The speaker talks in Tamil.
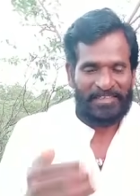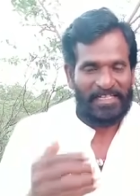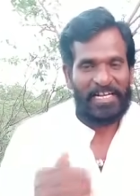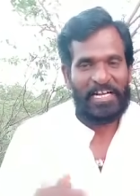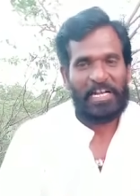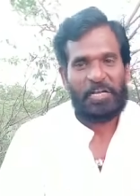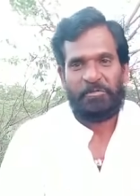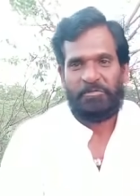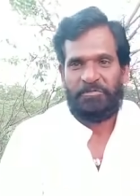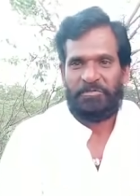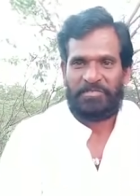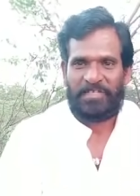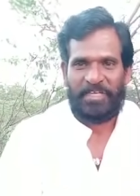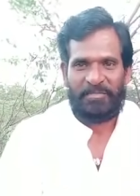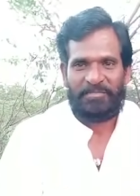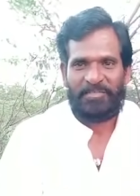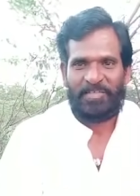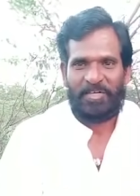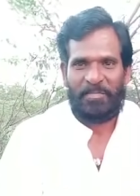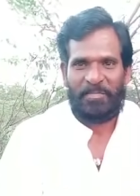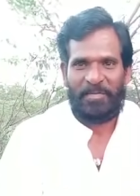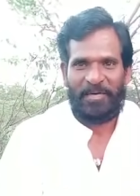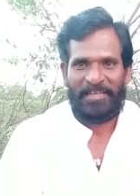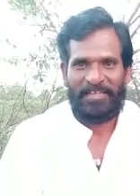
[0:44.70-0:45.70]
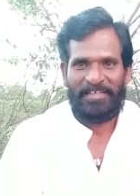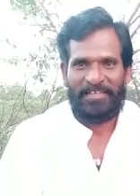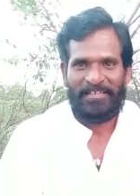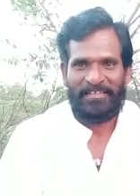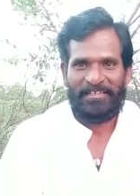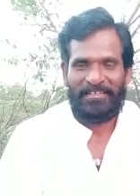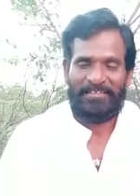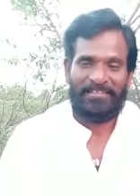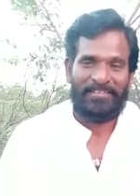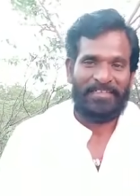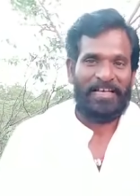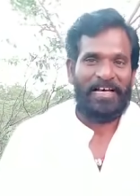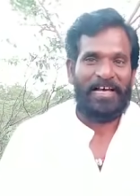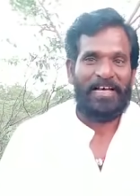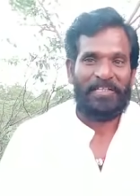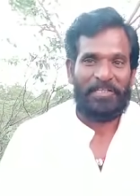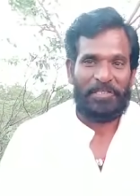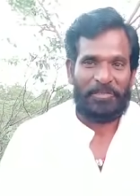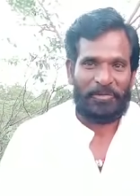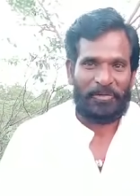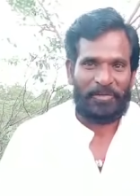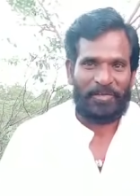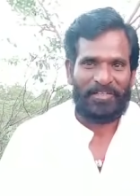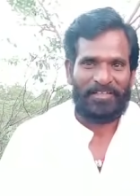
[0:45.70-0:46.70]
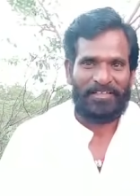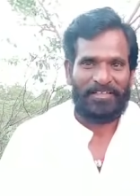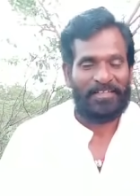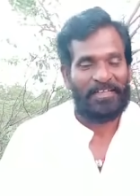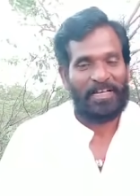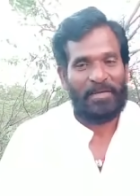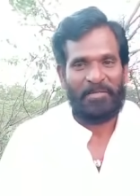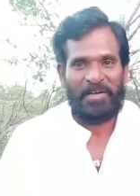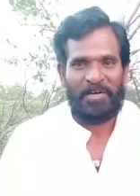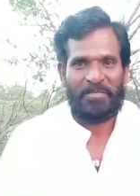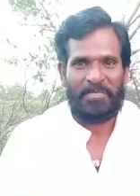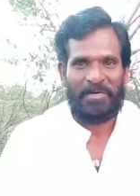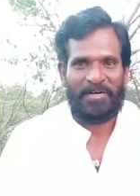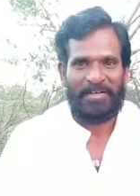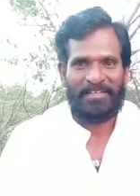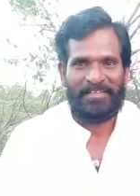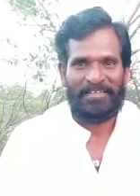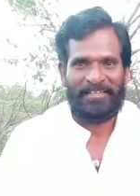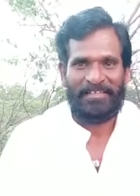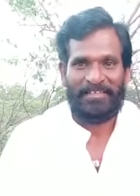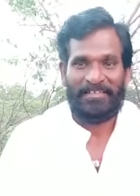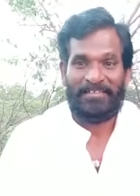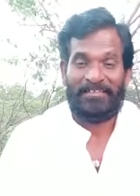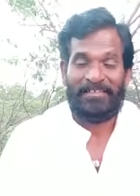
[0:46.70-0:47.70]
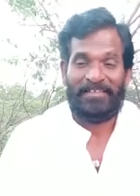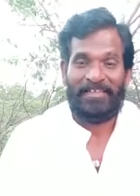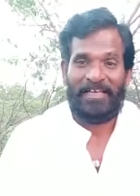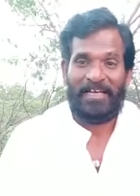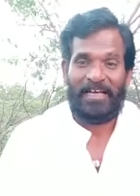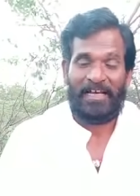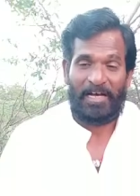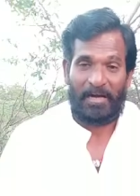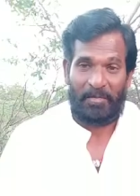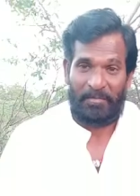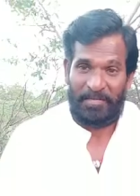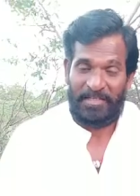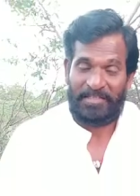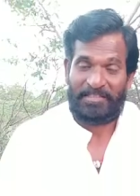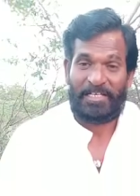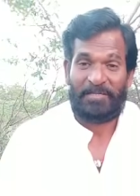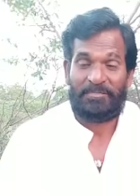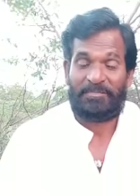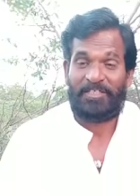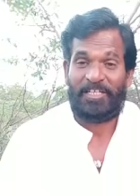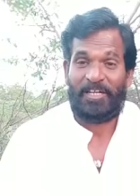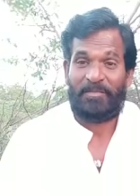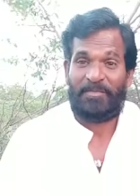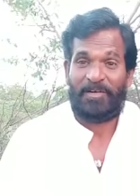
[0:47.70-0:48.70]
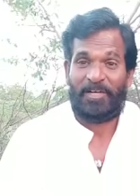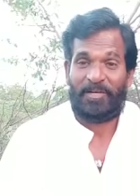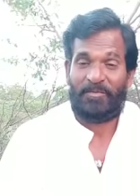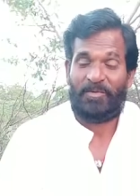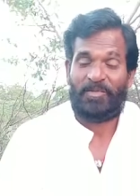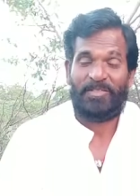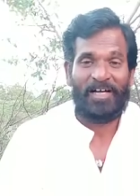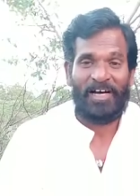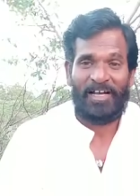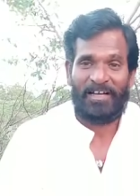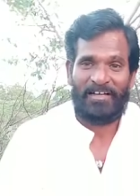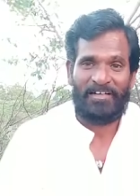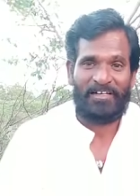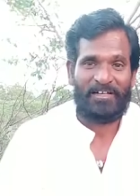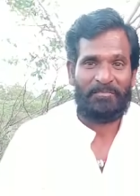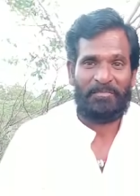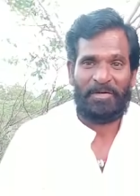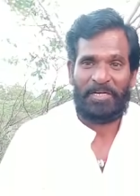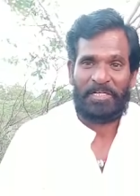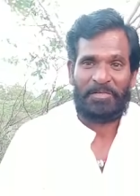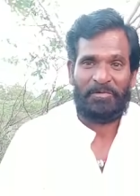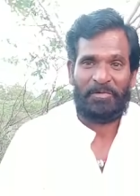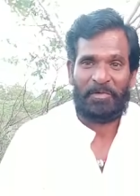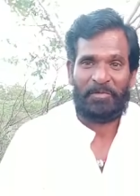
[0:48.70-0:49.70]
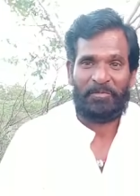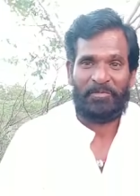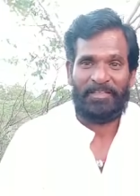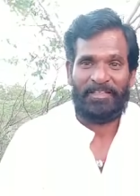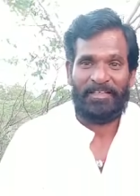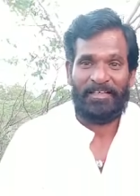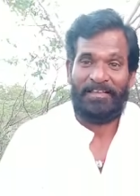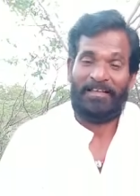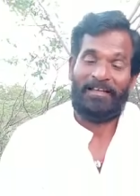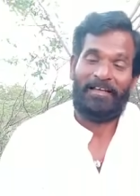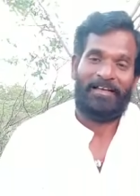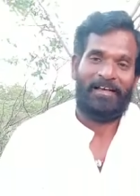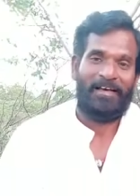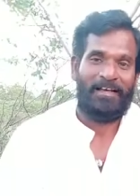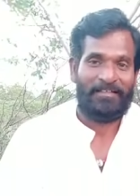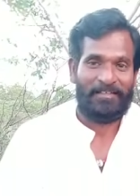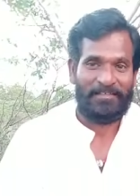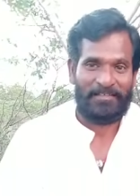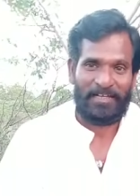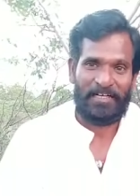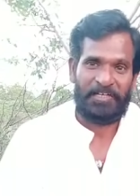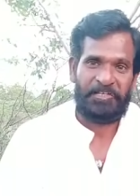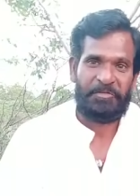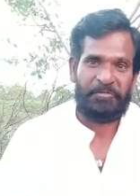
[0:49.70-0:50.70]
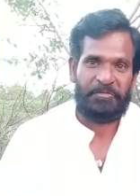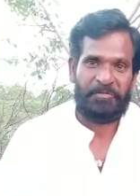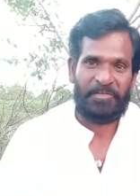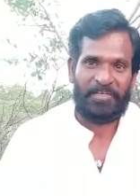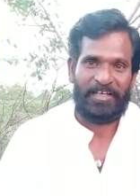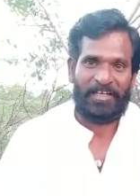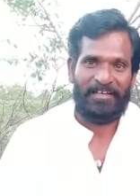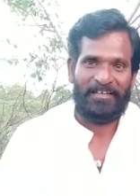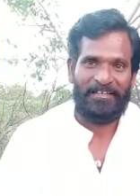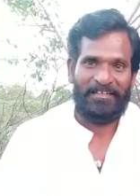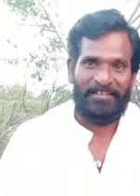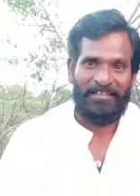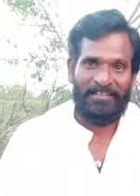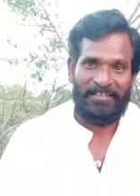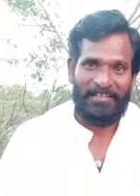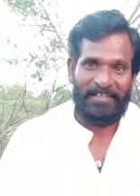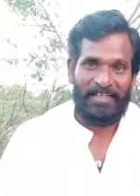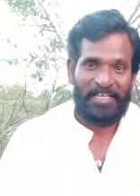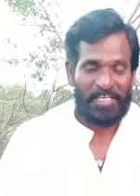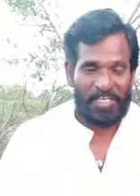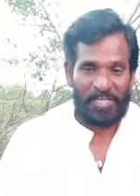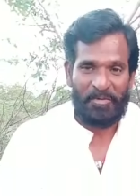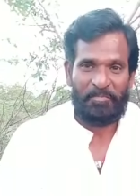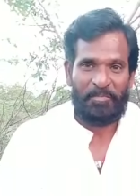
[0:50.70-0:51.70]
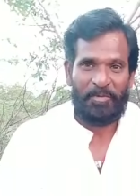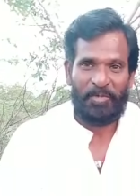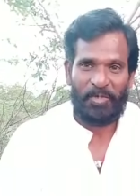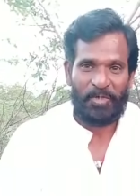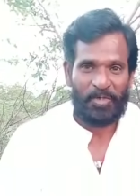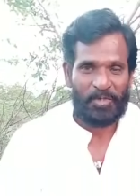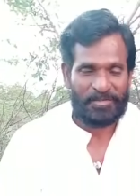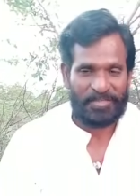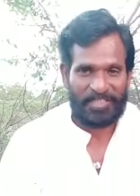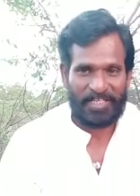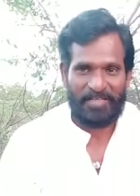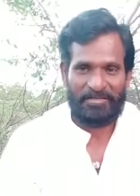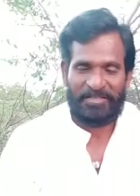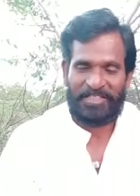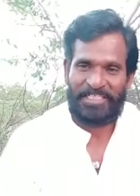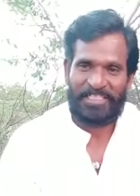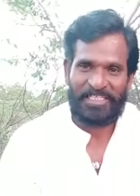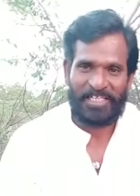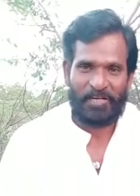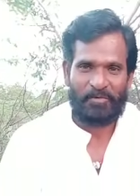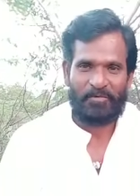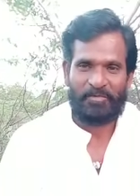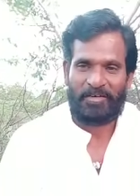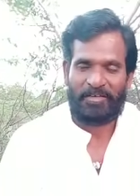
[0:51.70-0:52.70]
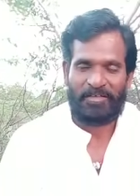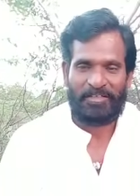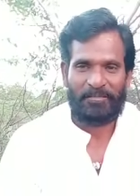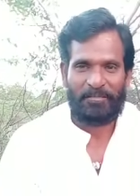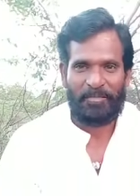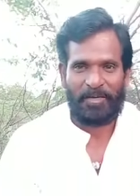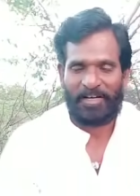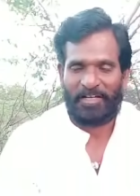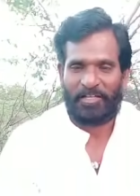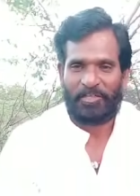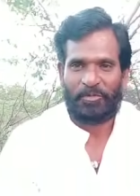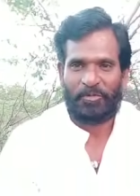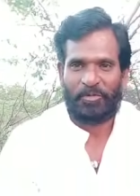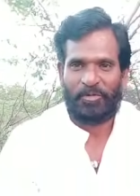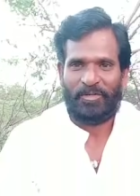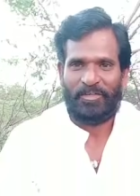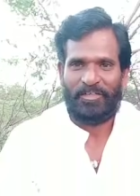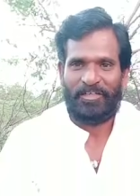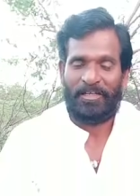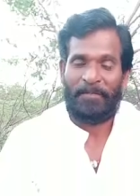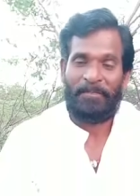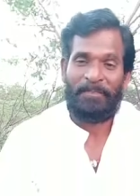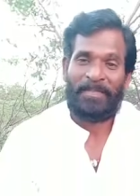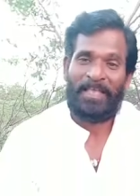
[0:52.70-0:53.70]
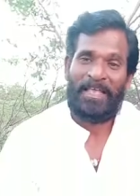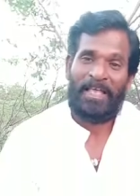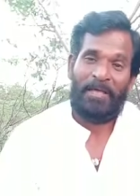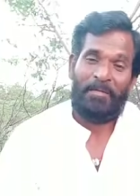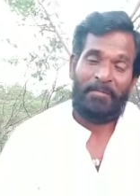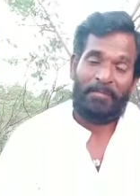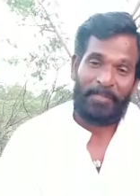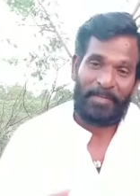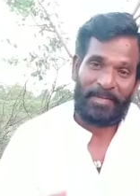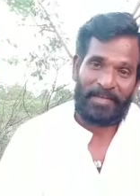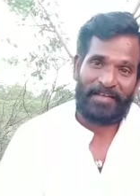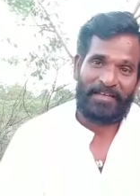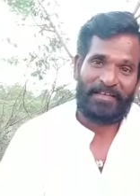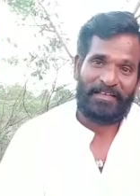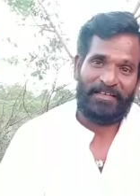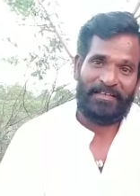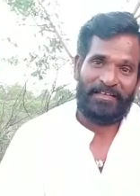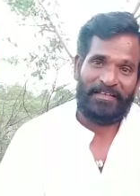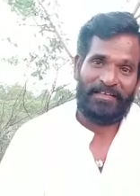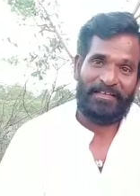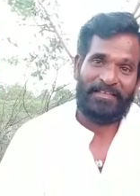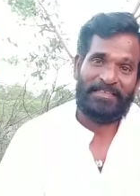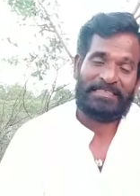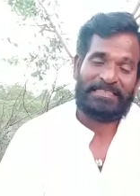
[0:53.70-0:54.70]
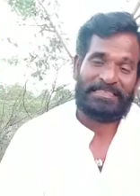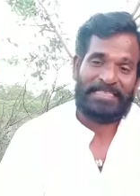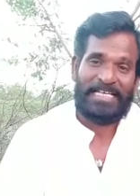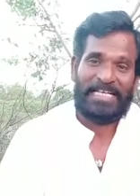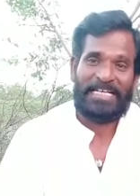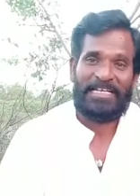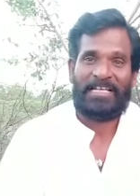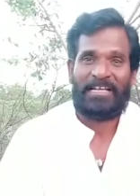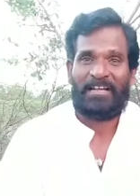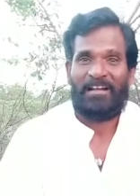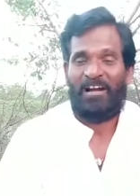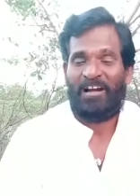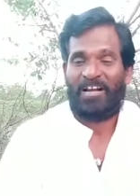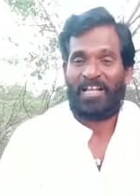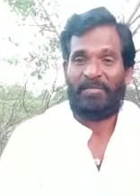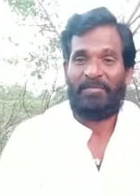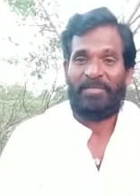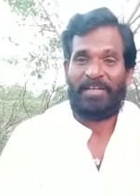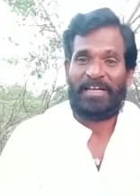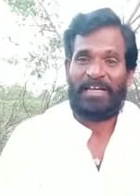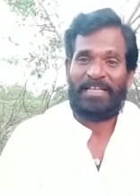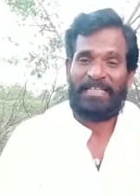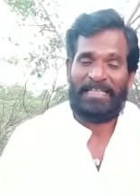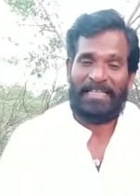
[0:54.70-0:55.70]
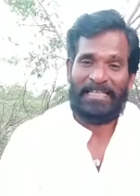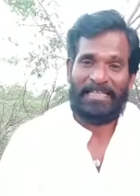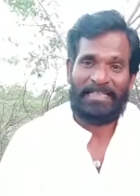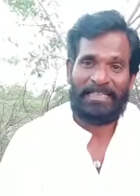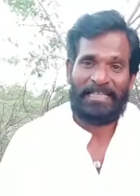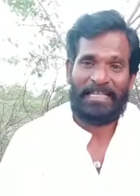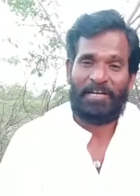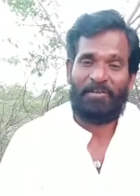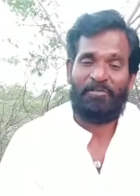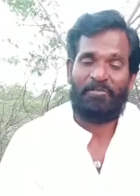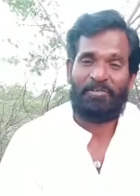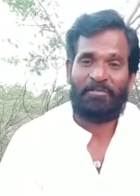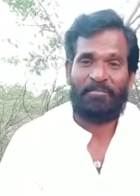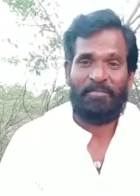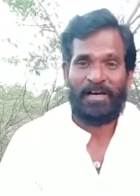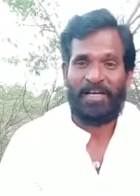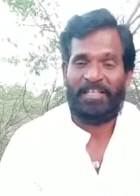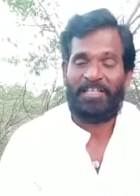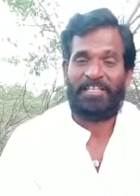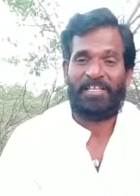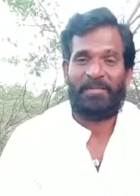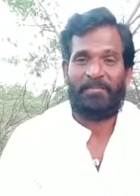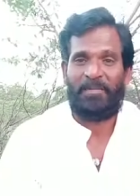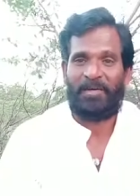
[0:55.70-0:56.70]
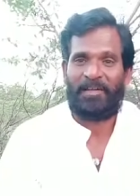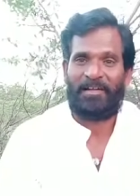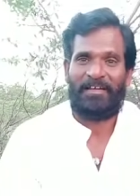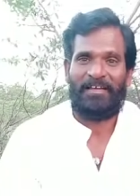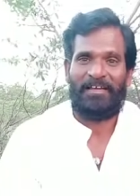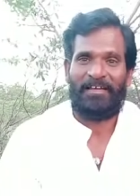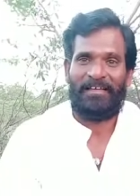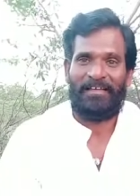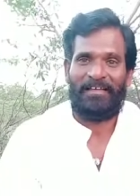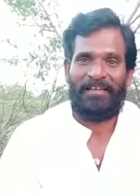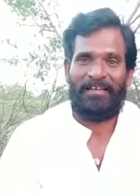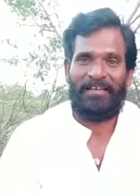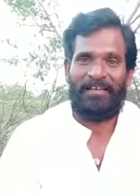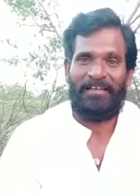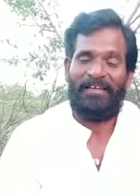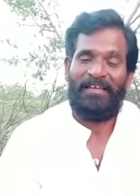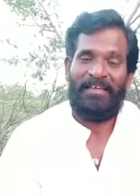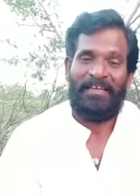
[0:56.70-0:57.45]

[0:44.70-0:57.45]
சேனல் கொஞ்சம் சப்ஸ்கிரைப் பண்ணிக்கோங்க அதை தொடர்ந்து கமெண்ட் பண்ணுங்க அப்படியே சப்ஸ்கிரைப் பண்ணும்போது ஆள் என்ற பட்டன் வரும் இல்லையா அதை தட்டி விடுங்க இப்போ சில விஷயங்களை உங்ககிட்ட பகிர்ந்து கொண்டு பிறகு சீன ராணுவ வீரர்கள் எந்த அளவுக்கு பாதிக்கப்படுறாங்க